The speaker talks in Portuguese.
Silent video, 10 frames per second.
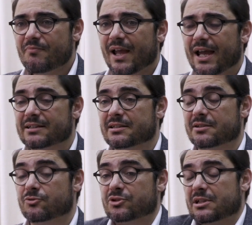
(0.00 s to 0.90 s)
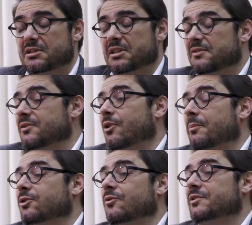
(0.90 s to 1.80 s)
a essa circunstância,
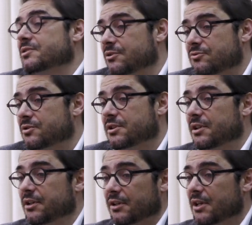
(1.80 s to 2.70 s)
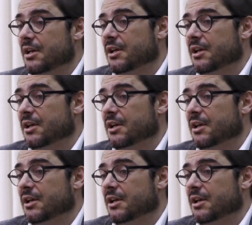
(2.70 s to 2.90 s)
eventualmente convencidos de que